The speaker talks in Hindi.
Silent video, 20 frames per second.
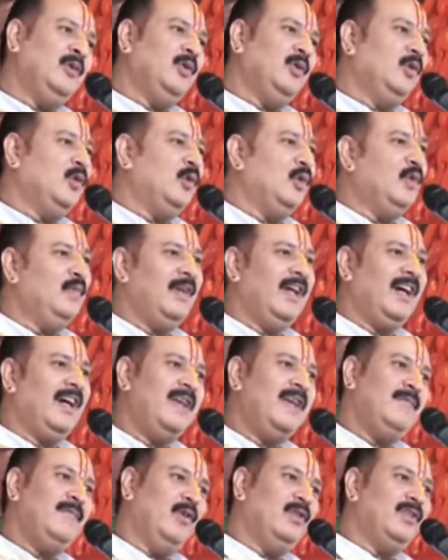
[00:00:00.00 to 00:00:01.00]
तो खूब लगाई
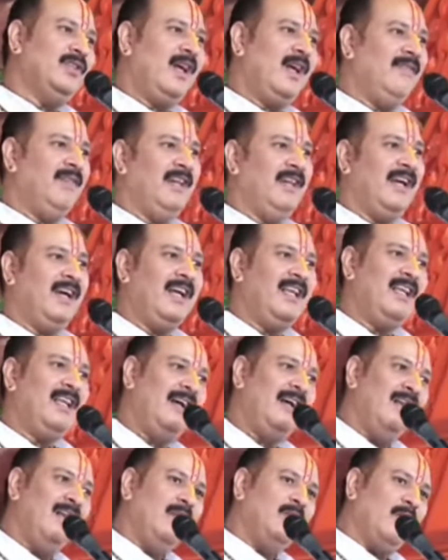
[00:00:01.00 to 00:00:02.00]
पोछा भी लगाया
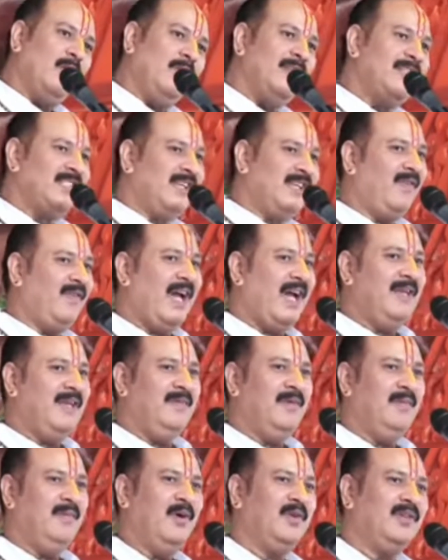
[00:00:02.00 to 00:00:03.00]
तुमने सफाई भी
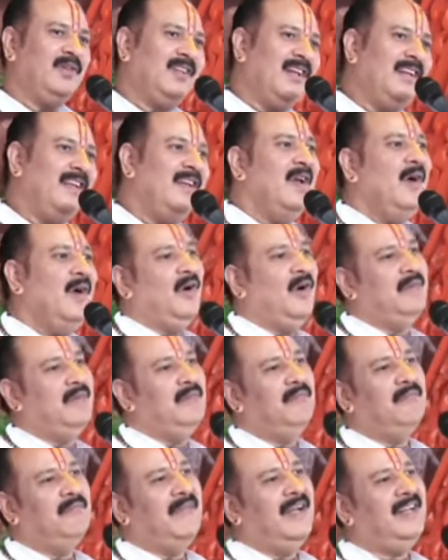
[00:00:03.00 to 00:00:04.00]
बहुत करी और
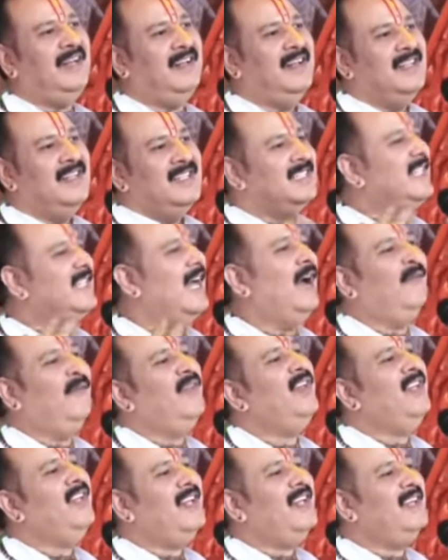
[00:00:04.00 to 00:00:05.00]
मन साफ ही
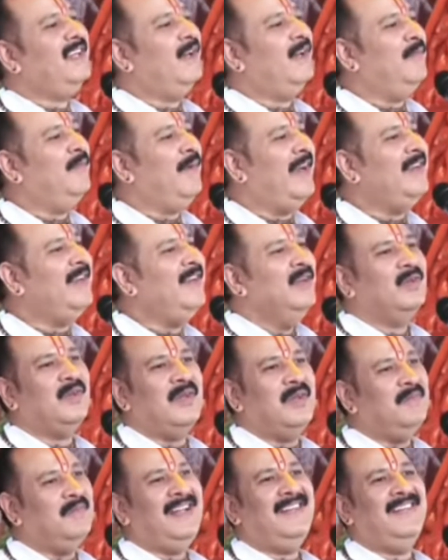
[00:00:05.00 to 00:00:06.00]
नहीं कर पाई तो
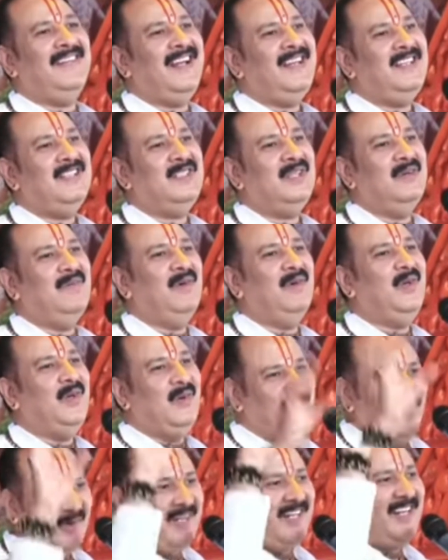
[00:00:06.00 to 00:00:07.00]
ईमानदारी से बोलो
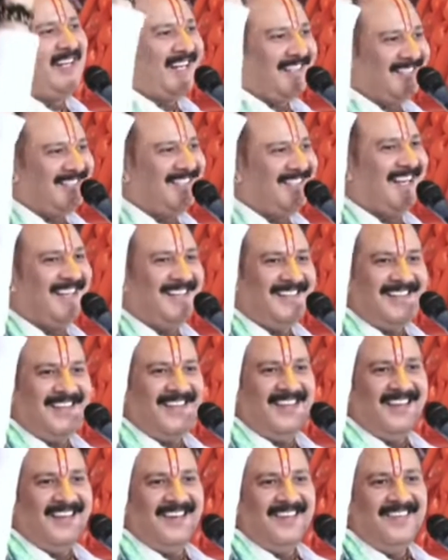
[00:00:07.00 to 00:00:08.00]
भोलेनाथ जी आएंगे
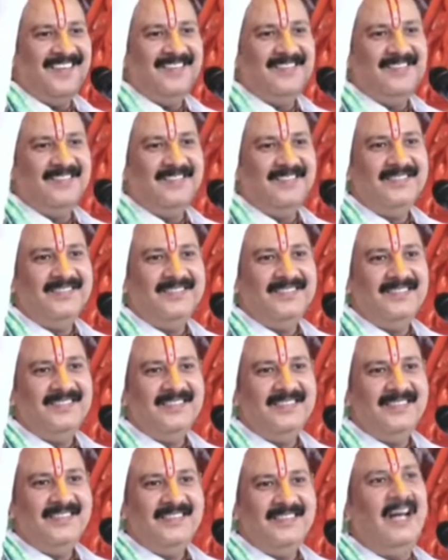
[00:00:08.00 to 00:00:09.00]

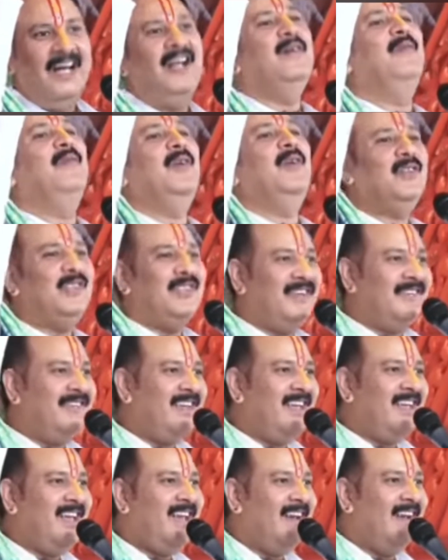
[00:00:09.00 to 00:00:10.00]
अरे बोलो तो
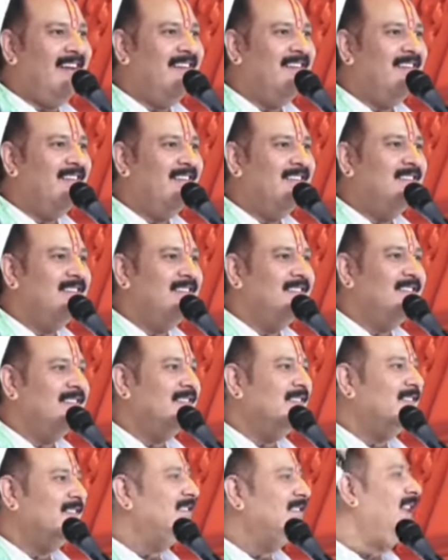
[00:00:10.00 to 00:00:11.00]
जमके
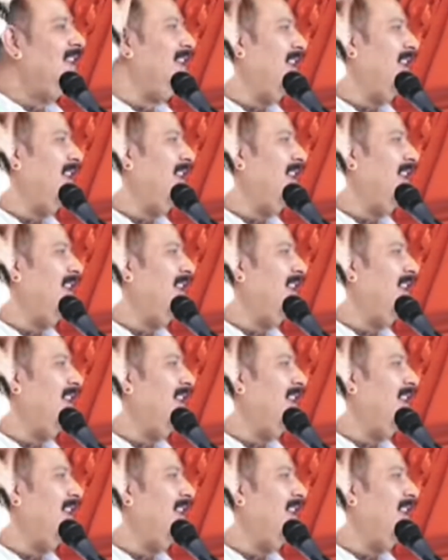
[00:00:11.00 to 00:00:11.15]
नहीं